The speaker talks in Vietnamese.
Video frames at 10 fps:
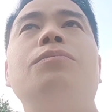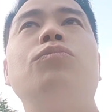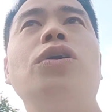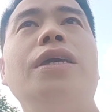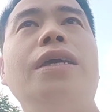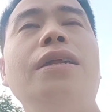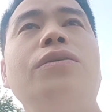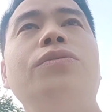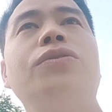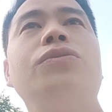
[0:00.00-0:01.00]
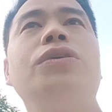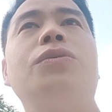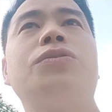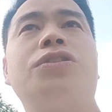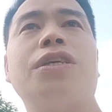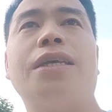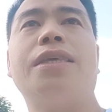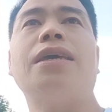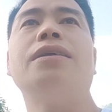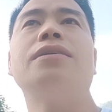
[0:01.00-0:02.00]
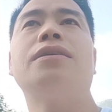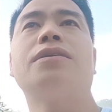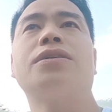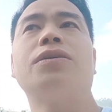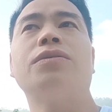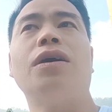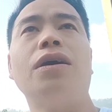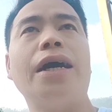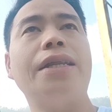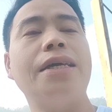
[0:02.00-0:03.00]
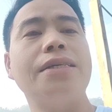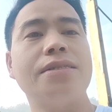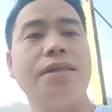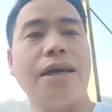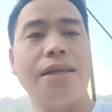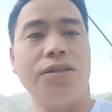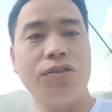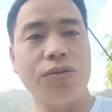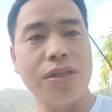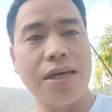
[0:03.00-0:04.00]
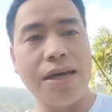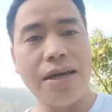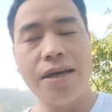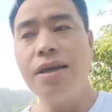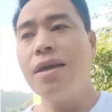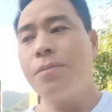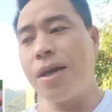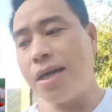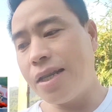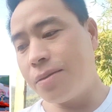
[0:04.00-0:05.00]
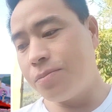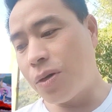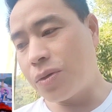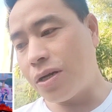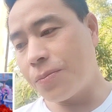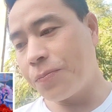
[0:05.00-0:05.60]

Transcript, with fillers: mua ý luôn nuôi nhung chỉnh chính là trâu ở hải ninh xử lý hải ninh sửa thea bé hải ninh muốn nó